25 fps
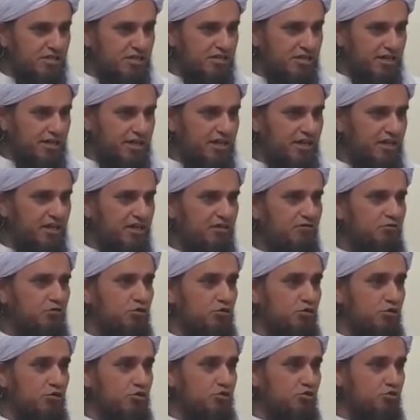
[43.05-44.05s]
गिरेगा वो
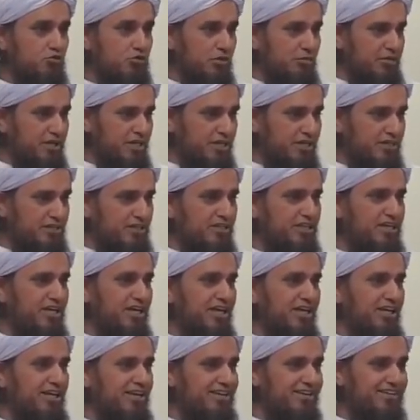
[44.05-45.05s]
तो जुएं भी गिरती
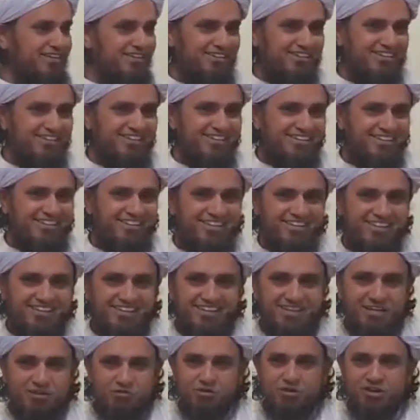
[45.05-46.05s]

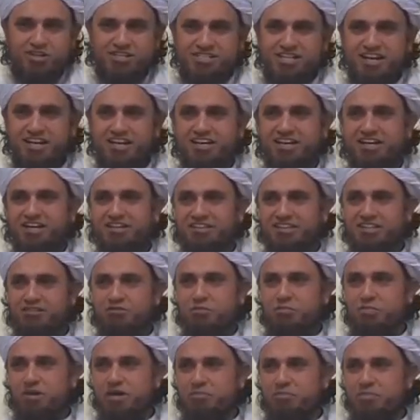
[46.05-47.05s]
हैं वो नज़र नहीं आती
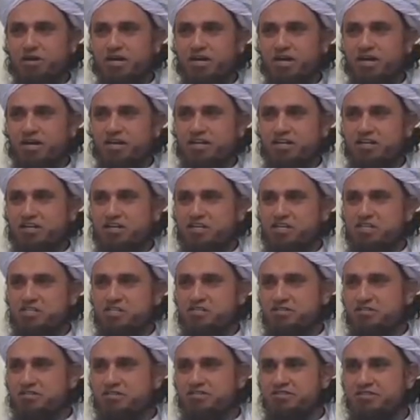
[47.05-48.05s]
वो पक पका के
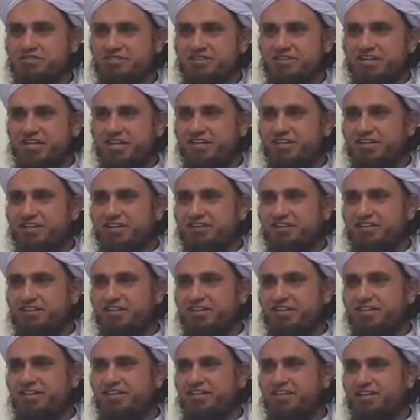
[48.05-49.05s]
टेस्ट गेन करती
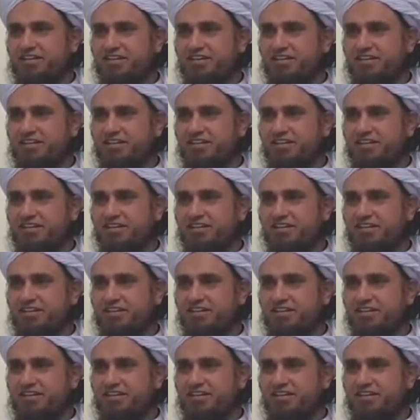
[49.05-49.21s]
हैं